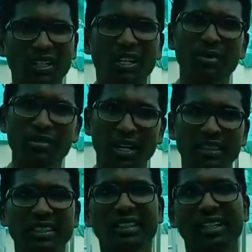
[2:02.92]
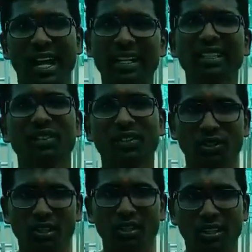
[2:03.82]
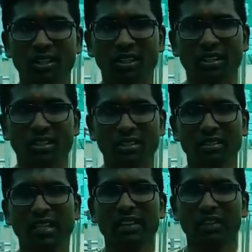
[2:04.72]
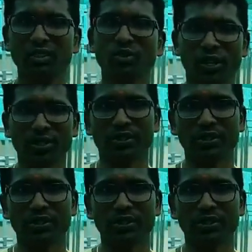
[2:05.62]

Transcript: நம்மளுக்கு மற்ற அந்த அடர்த்தியவனத்தோட தேவை வந்து குறையும்